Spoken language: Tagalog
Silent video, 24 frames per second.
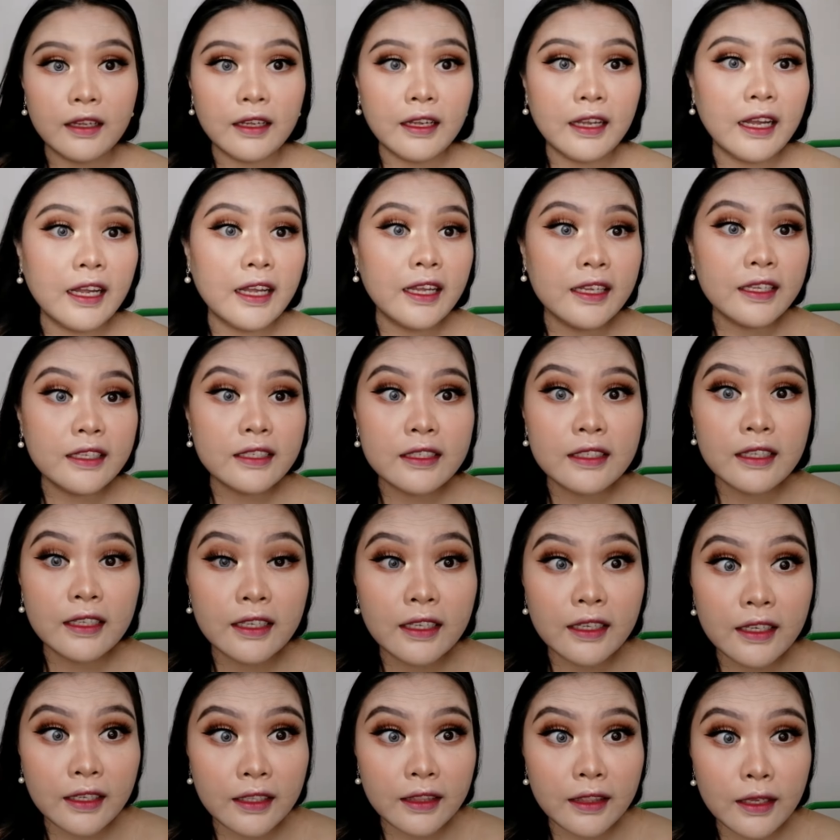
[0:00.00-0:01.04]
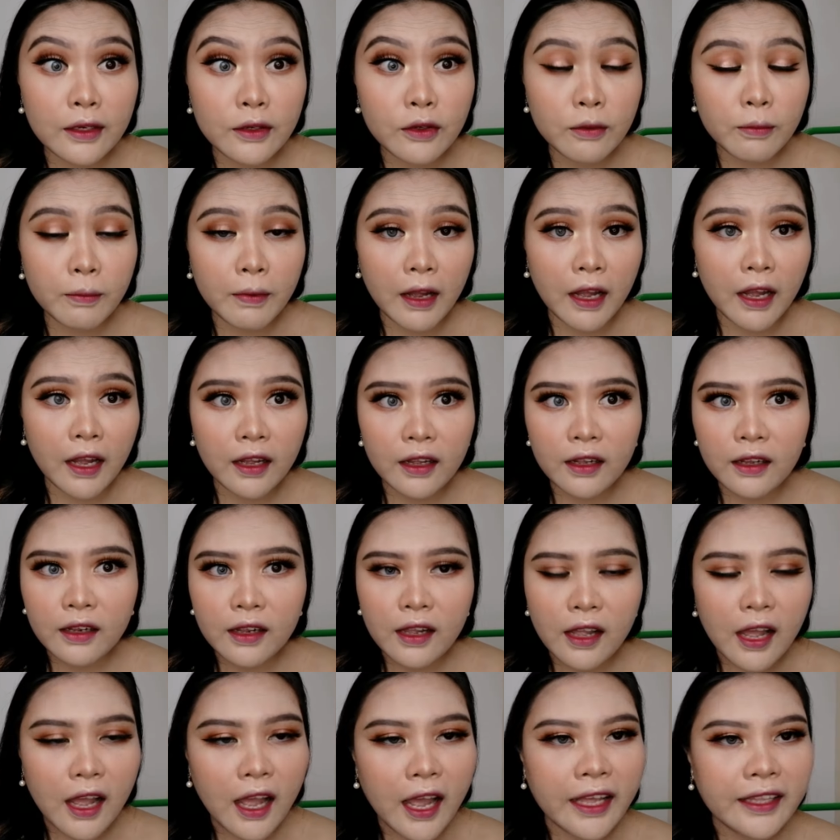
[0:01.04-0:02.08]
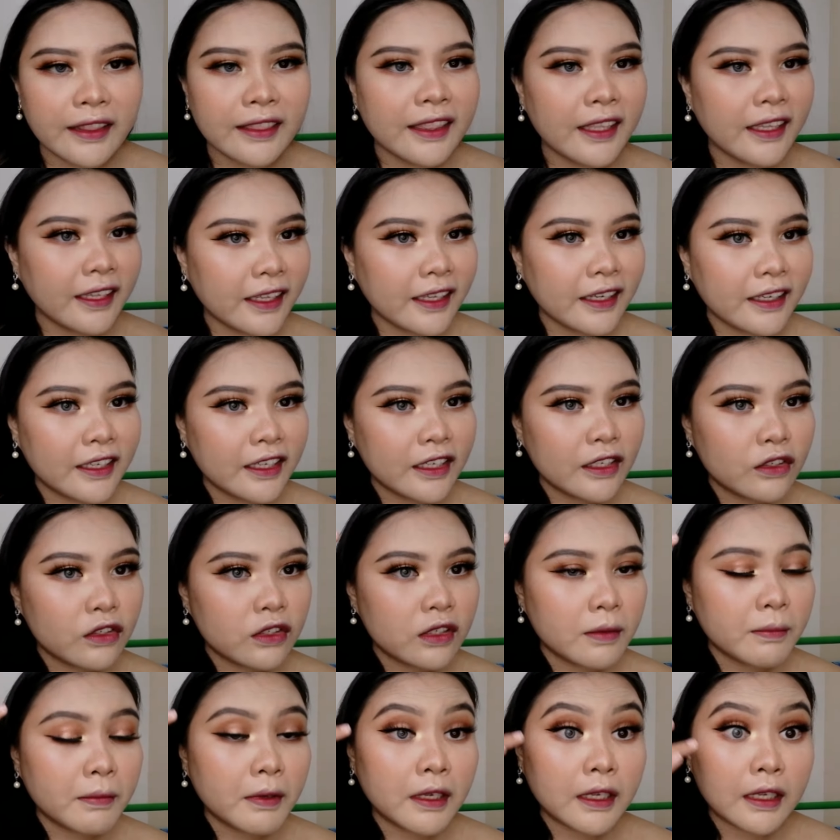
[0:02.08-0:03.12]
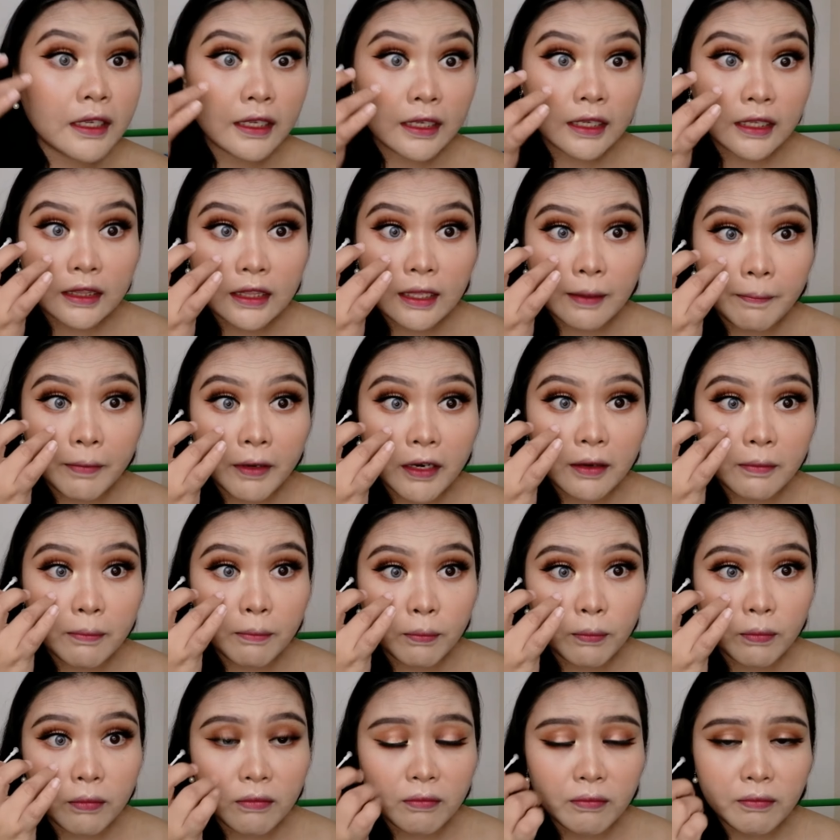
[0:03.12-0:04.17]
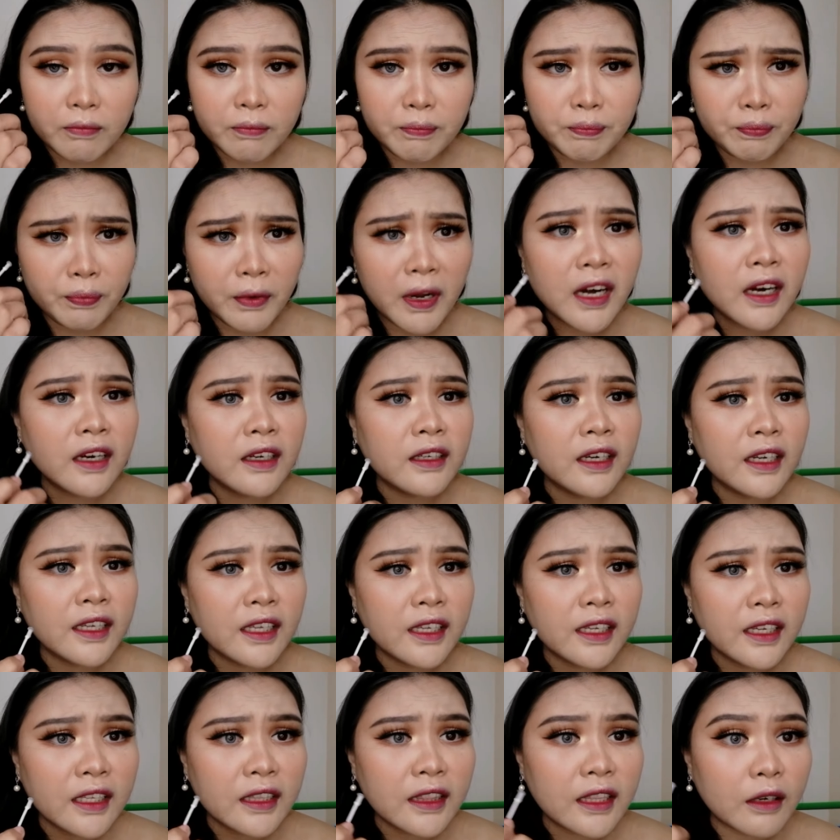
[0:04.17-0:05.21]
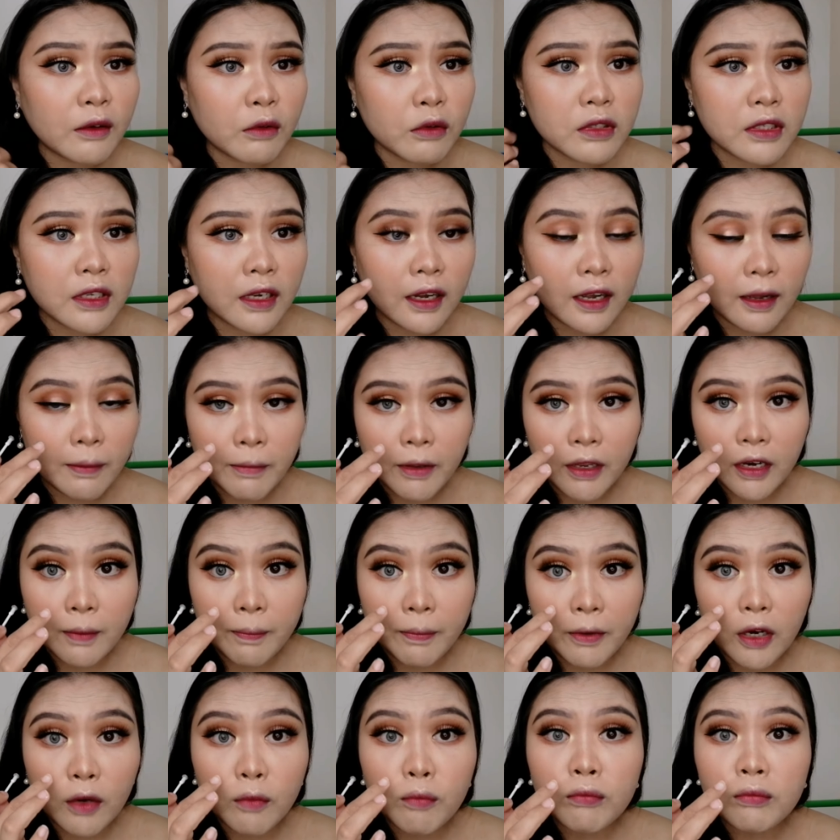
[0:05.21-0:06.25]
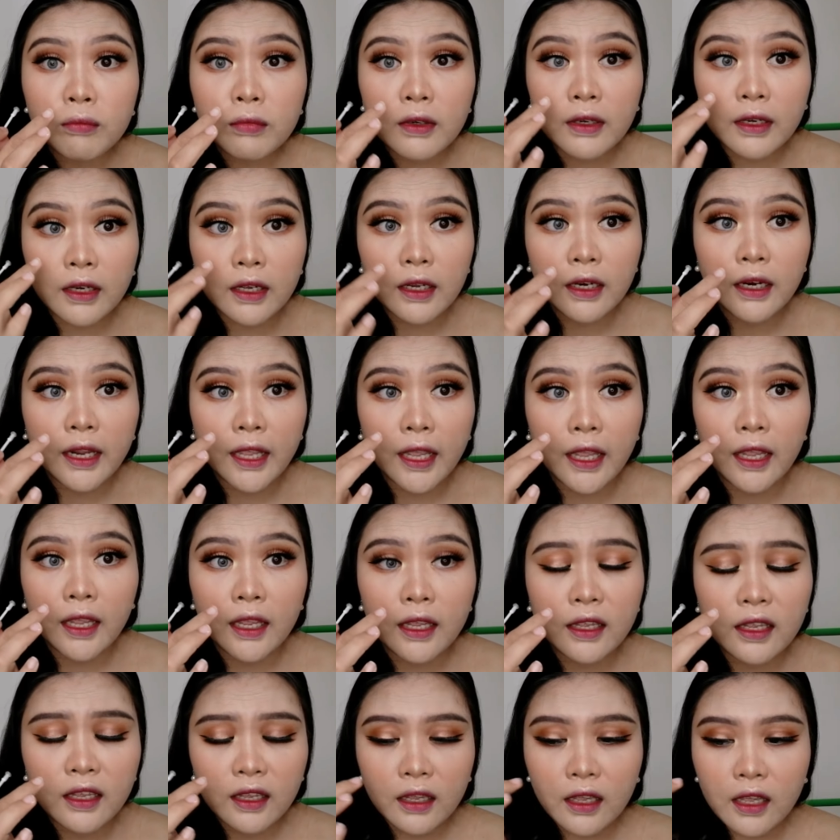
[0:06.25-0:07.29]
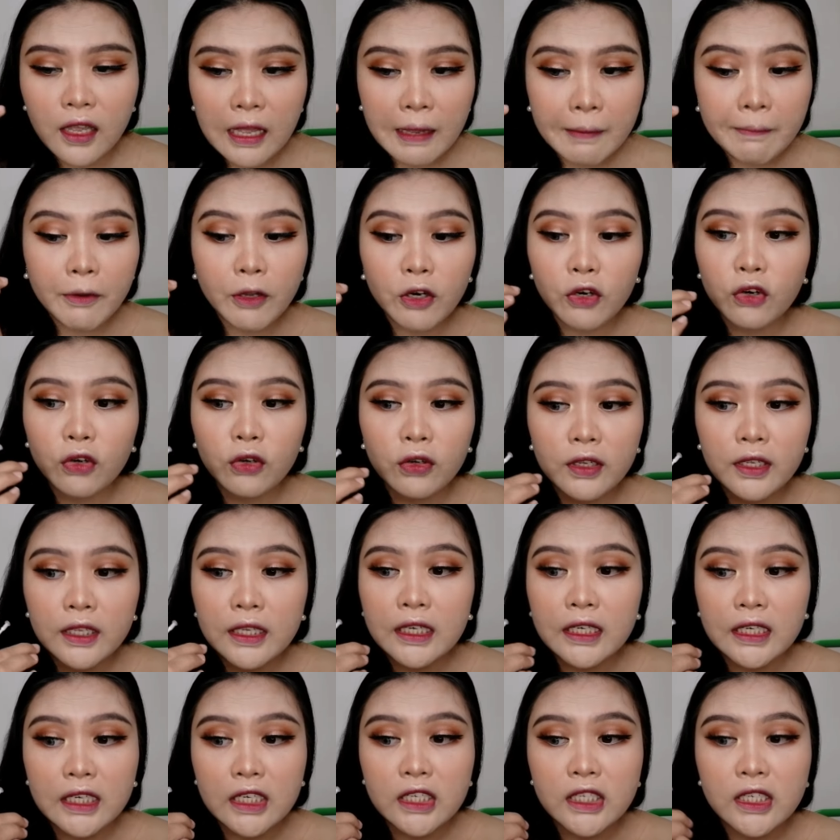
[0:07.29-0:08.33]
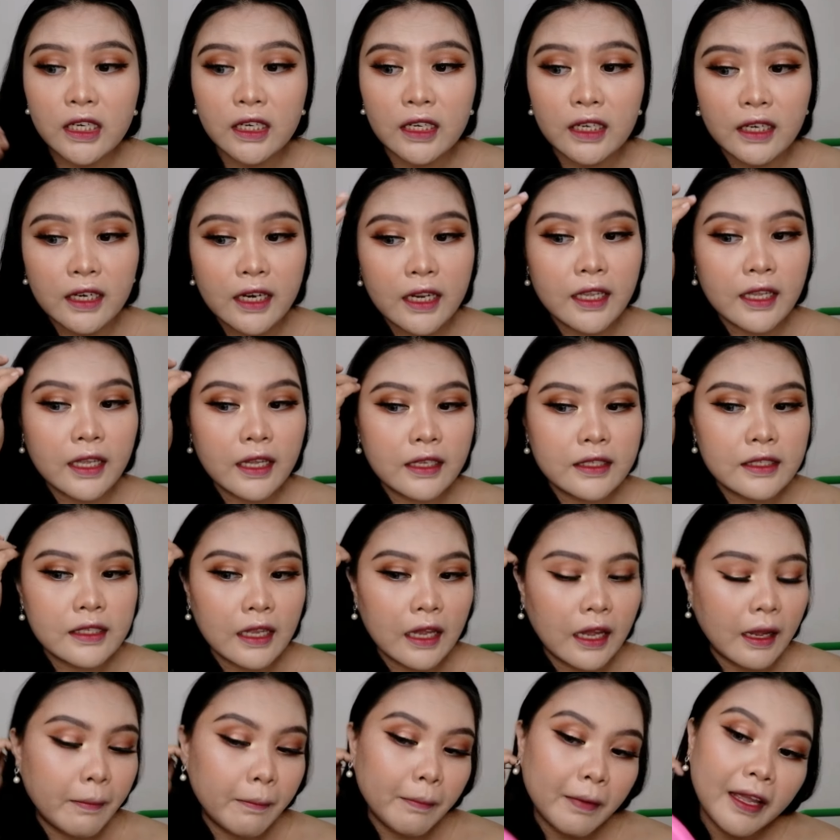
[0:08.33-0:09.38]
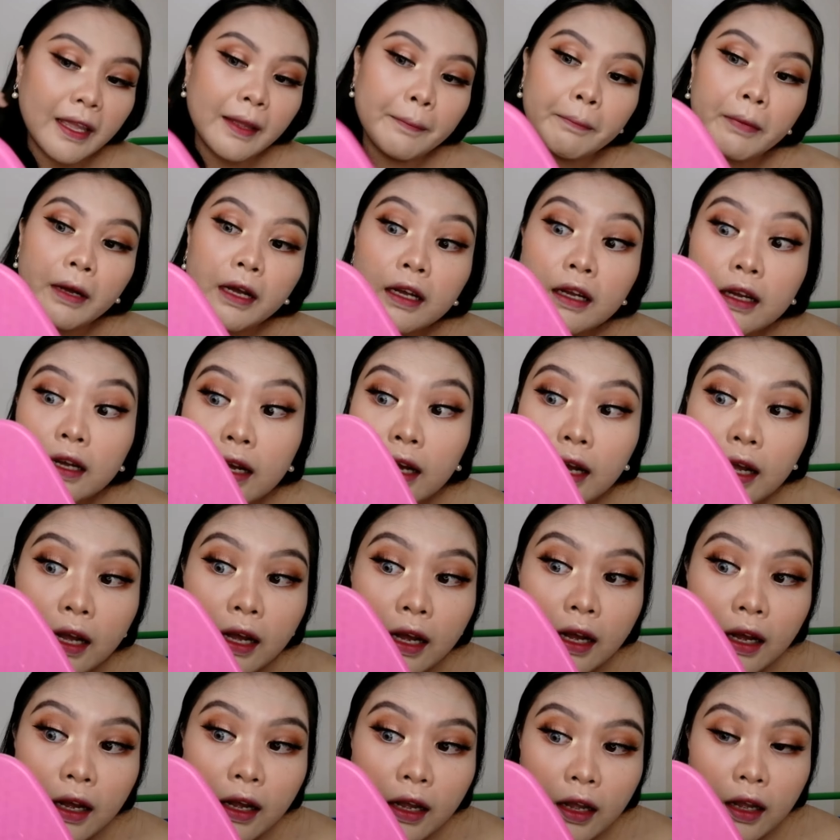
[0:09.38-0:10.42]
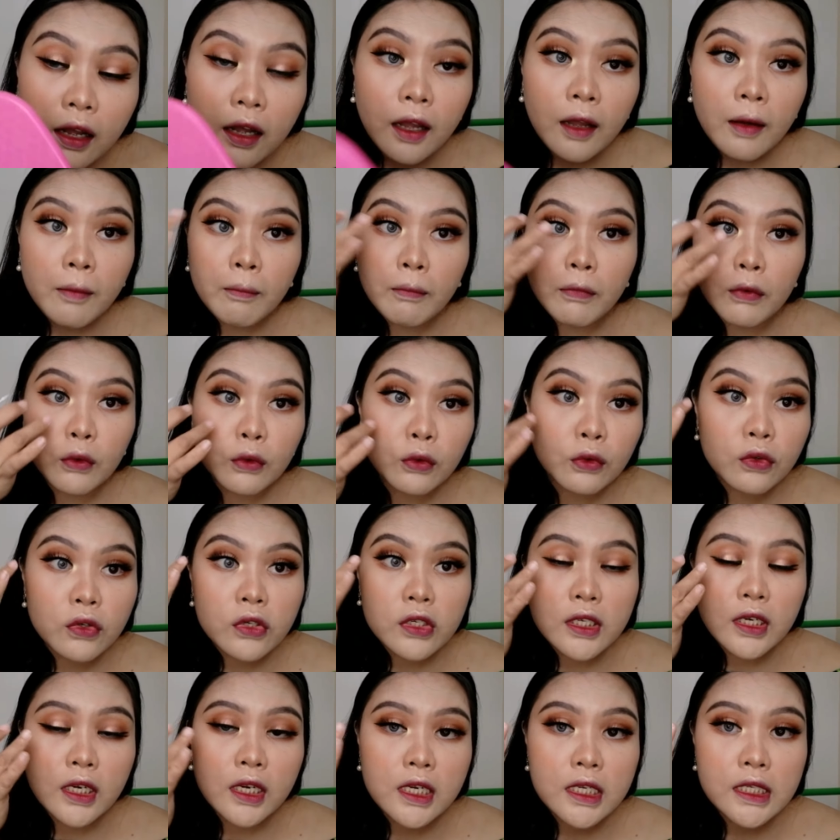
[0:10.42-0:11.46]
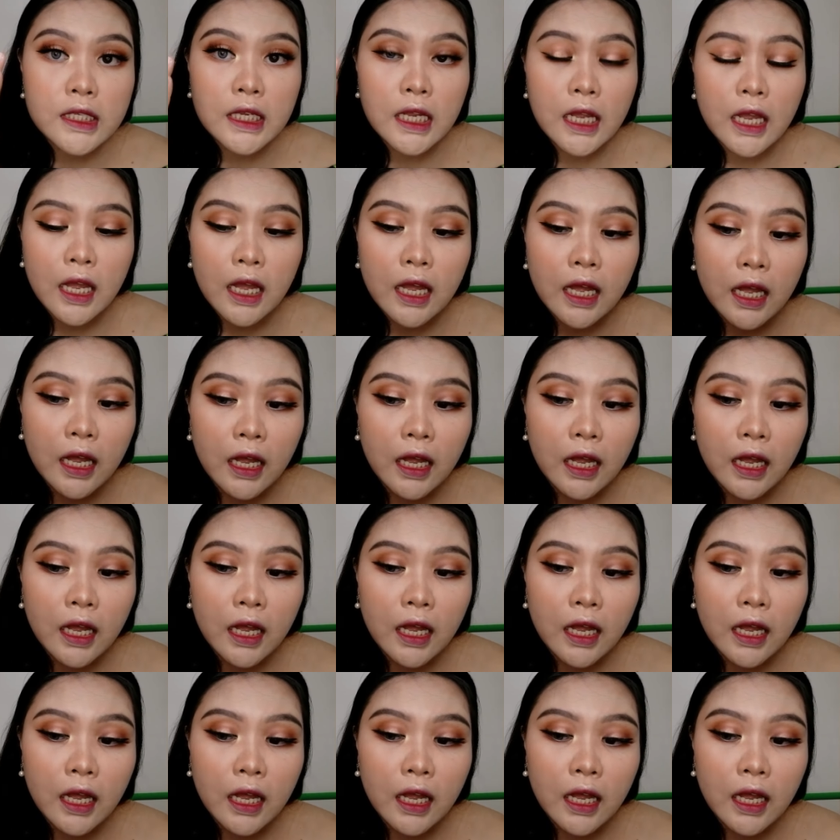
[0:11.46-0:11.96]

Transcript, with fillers: Guys, nakikita nyo ba? I think hindi niyo siya makikita. Parang parang nakikita ko sa camera parang gray, pero hindi siya gray guys ha. May pagka blue siya sa